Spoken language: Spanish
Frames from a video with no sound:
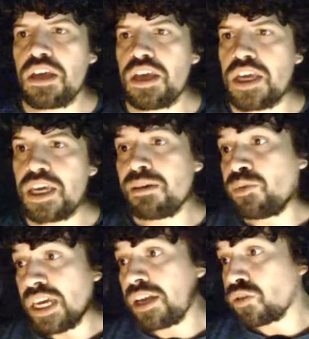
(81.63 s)
eh,
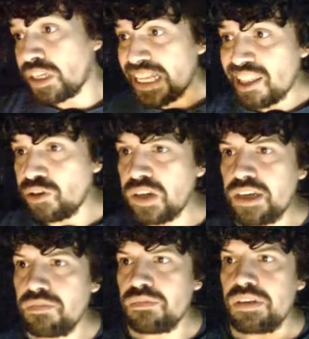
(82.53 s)
voy a ir
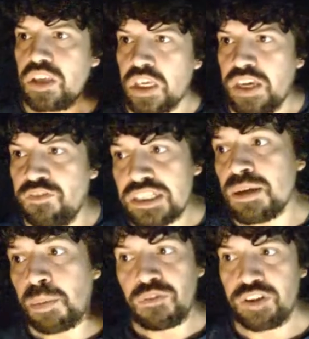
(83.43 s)
contestándole eh,
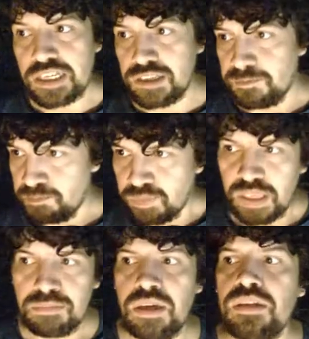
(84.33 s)
frase por frase.
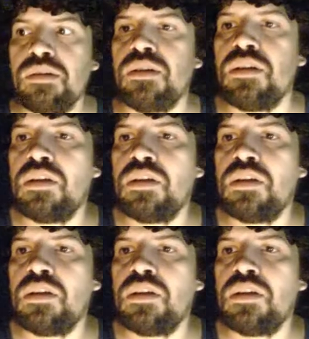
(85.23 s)
Bien,